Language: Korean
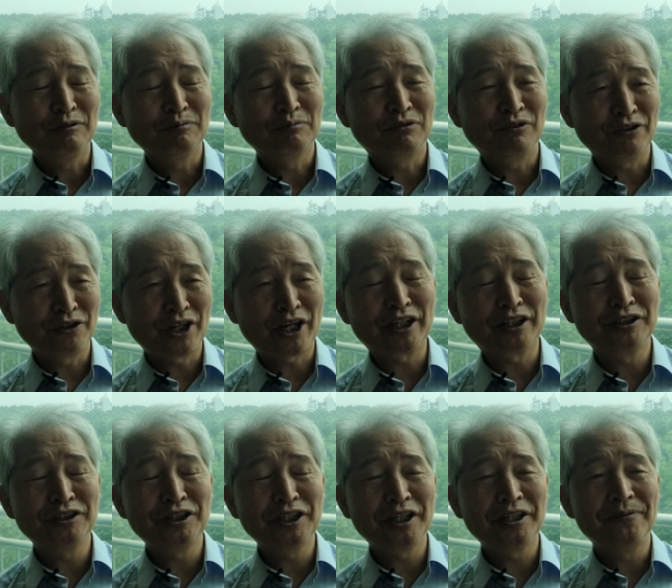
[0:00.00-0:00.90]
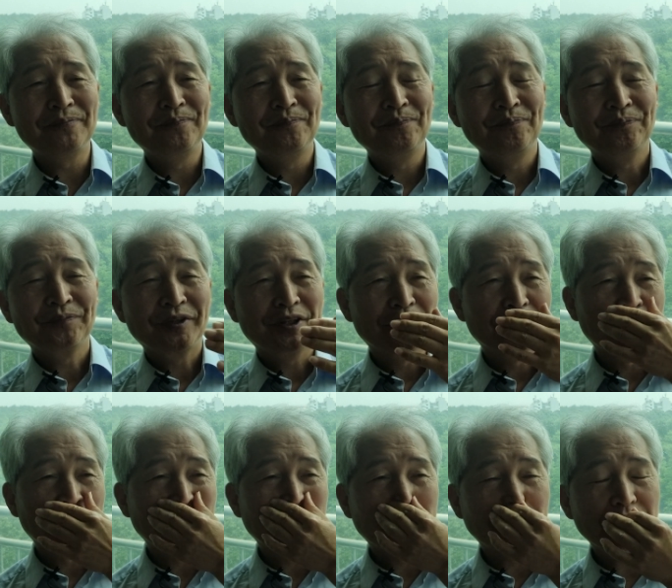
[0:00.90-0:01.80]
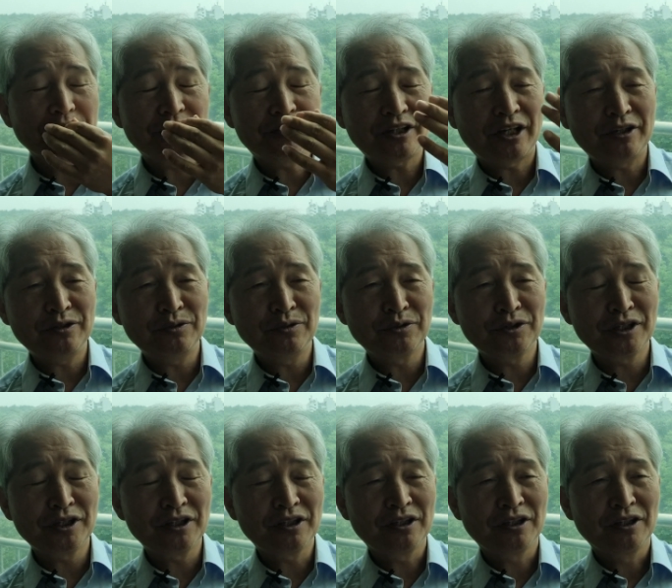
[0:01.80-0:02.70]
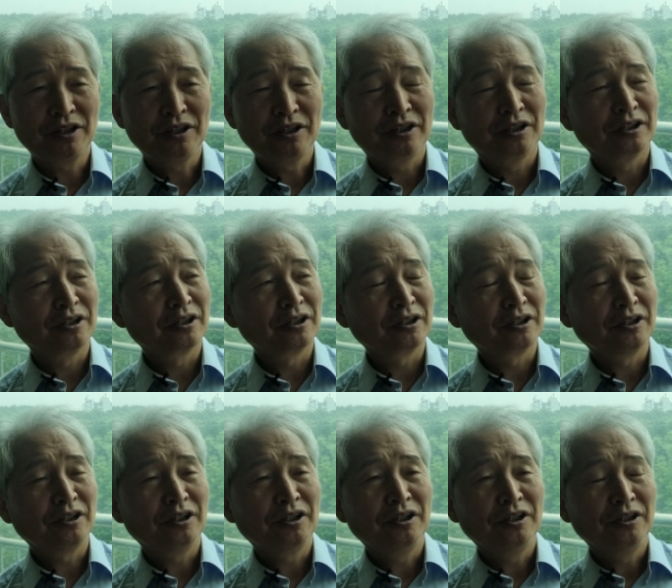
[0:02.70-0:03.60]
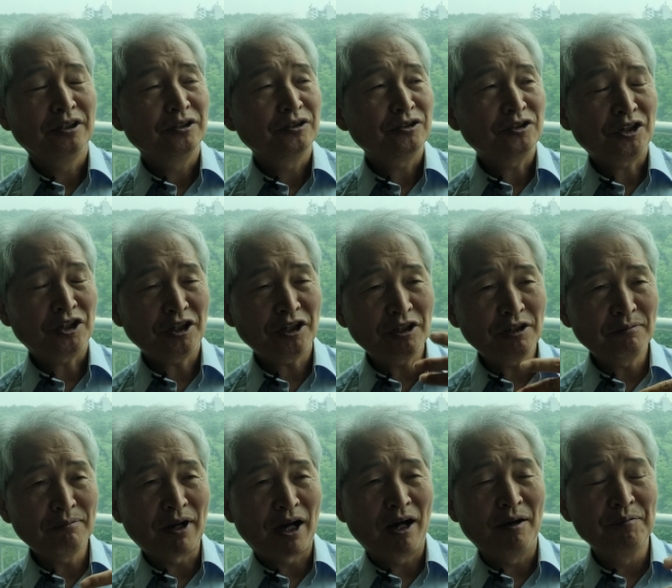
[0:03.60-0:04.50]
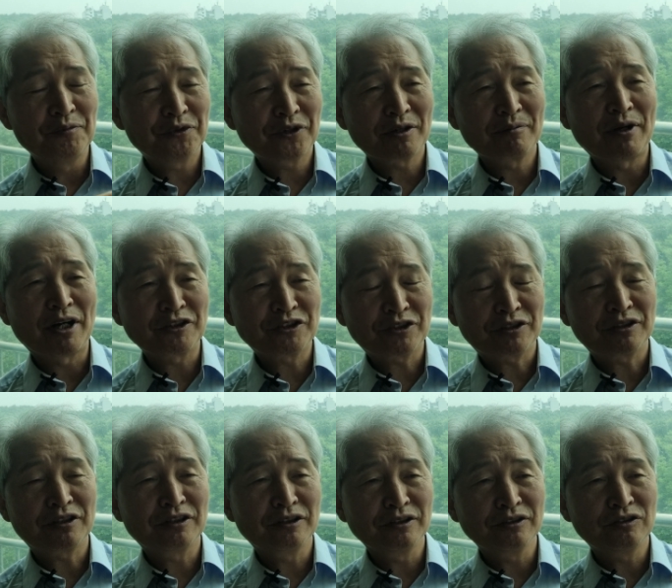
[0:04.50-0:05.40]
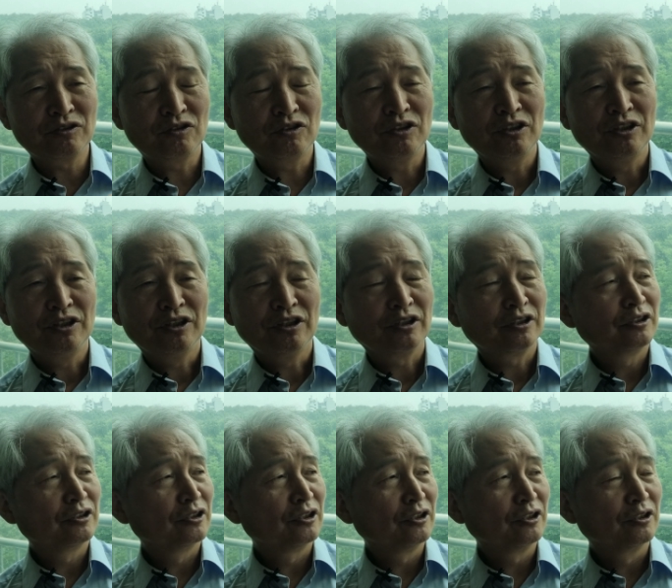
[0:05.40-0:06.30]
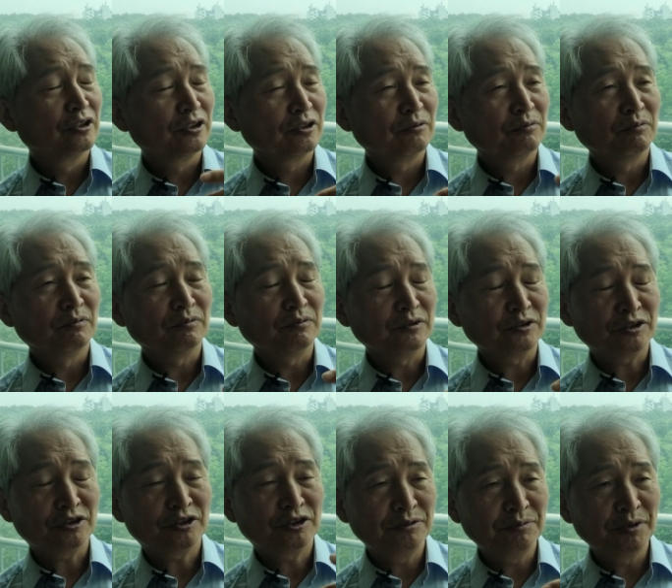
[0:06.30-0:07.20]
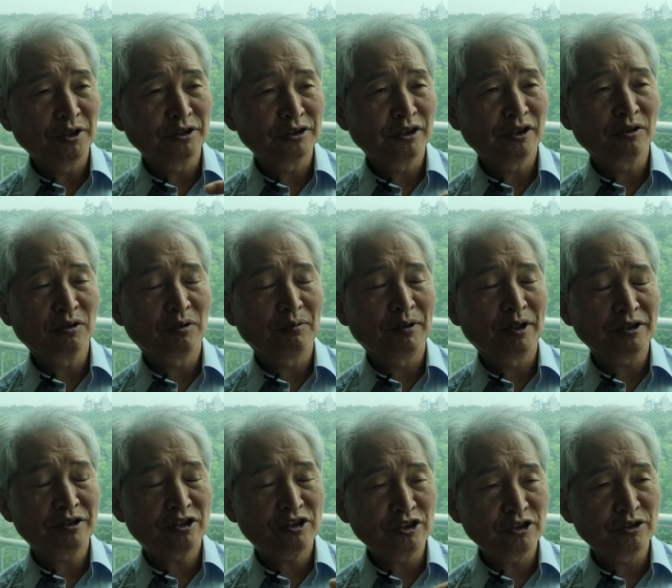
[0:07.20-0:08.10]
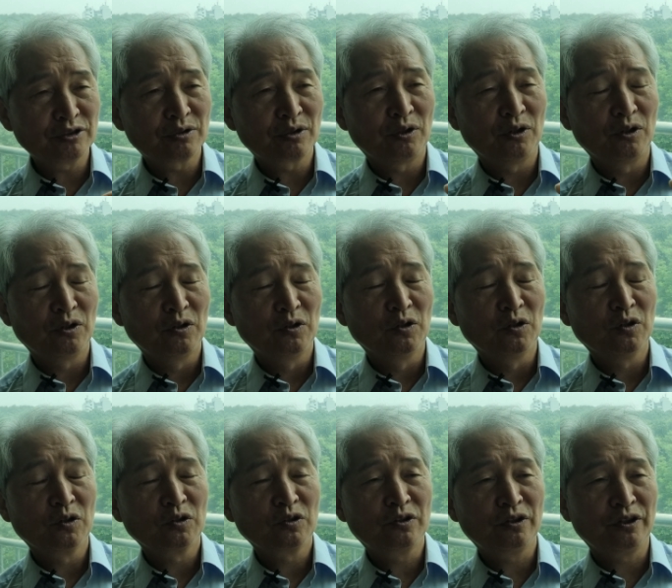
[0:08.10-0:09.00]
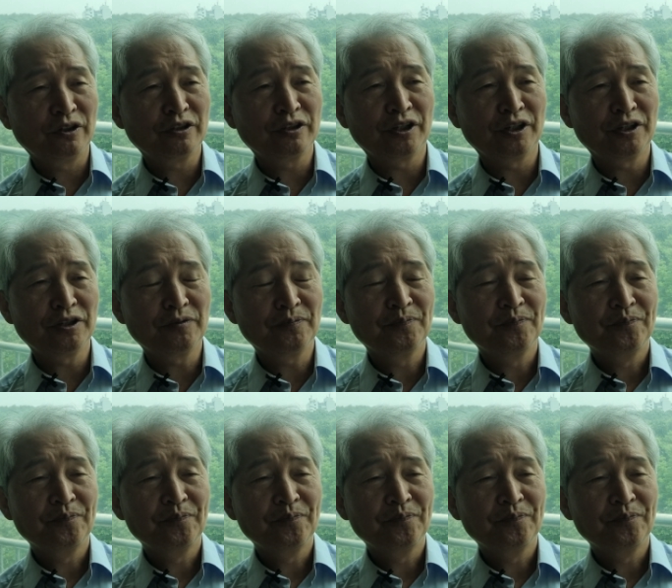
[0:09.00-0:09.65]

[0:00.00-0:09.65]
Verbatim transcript: 어, 불러나가는데 예, 이 찬송이 예, 제 마음속에 막 그 그, 어, 스며들고 막 찌르고 어, 그러는 거예요.